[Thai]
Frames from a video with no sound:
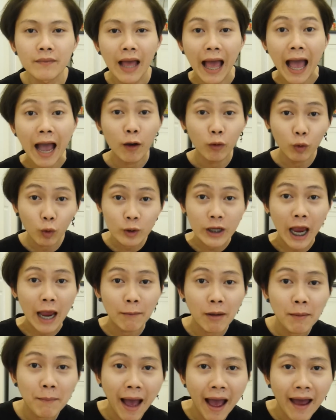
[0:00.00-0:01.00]
อ้าวลูกชาย
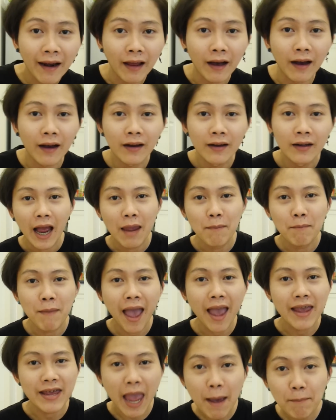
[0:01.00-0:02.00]
ไม่มาเหรอไอแม่
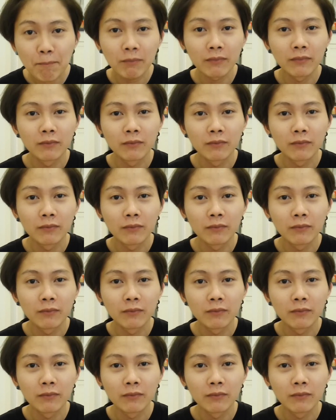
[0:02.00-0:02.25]
เย็บ